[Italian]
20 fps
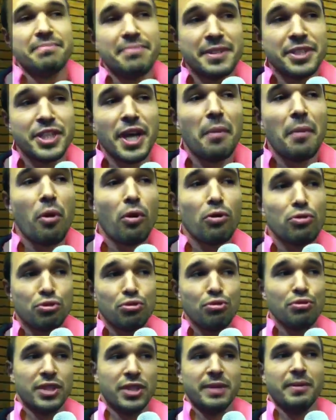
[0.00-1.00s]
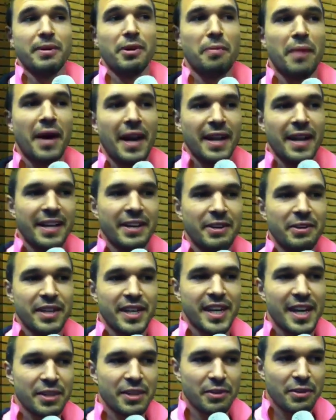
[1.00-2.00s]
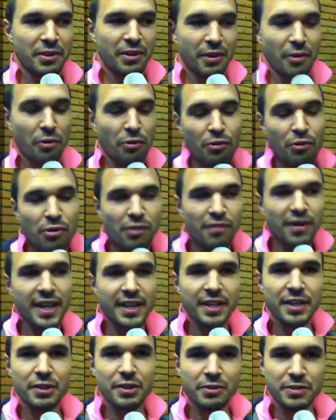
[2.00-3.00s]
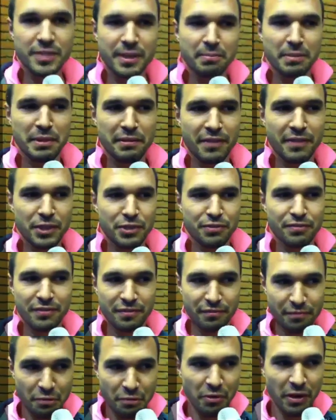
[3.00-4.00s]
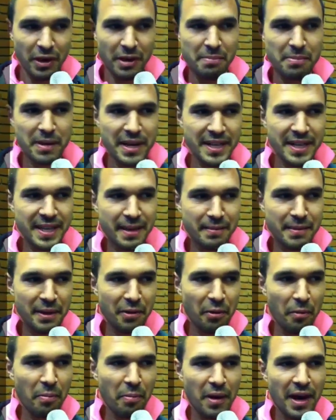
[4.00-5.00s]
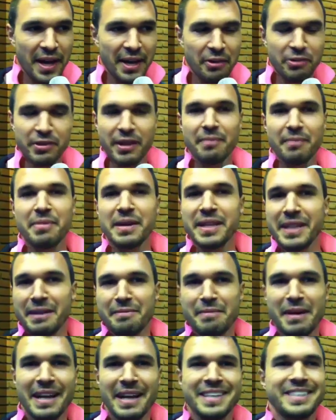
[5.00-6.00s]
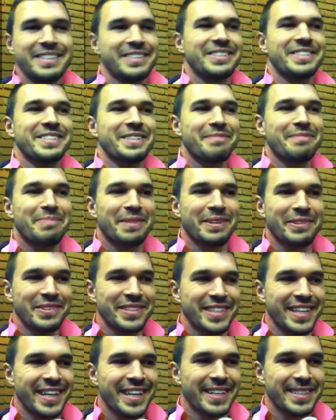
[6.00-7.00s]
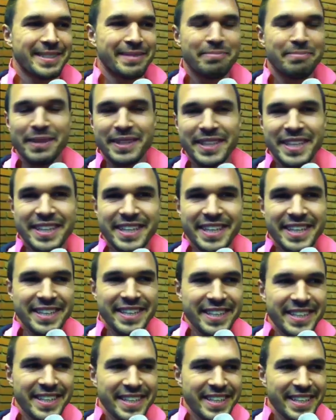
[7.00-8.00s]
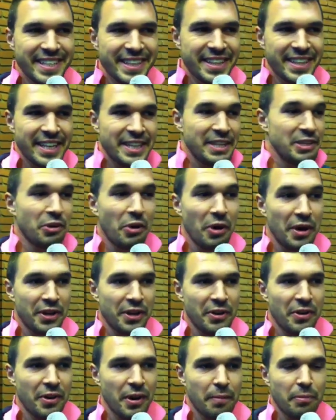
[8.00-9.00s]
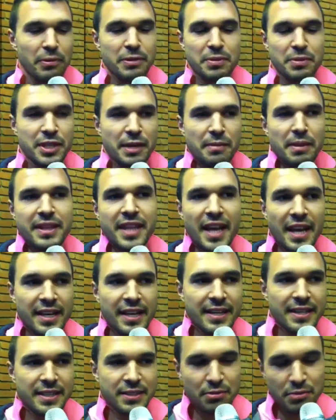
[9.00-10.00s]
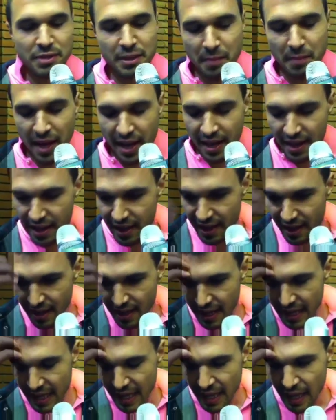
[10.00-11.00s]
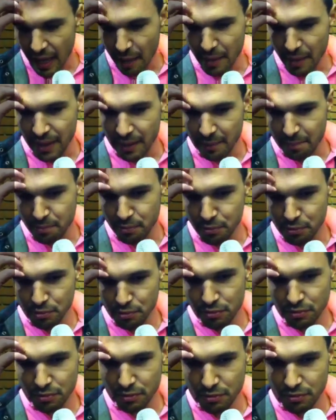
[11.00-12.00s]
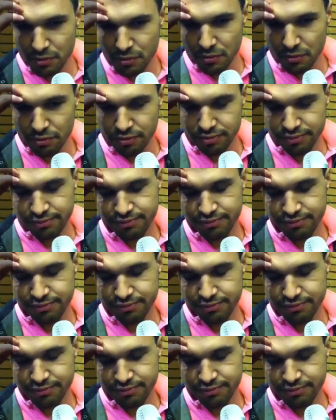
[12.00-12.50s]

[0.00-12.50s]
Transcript: Diciamo con tutti, meno male, io ho legato ovunque vada, io sempre faccio volere bene dai miei compagni, o nel bene o nel male c'è sempre questa simpatia tra di, tra di noi, no? E poi specialmente anche su di me. Vabbè, più,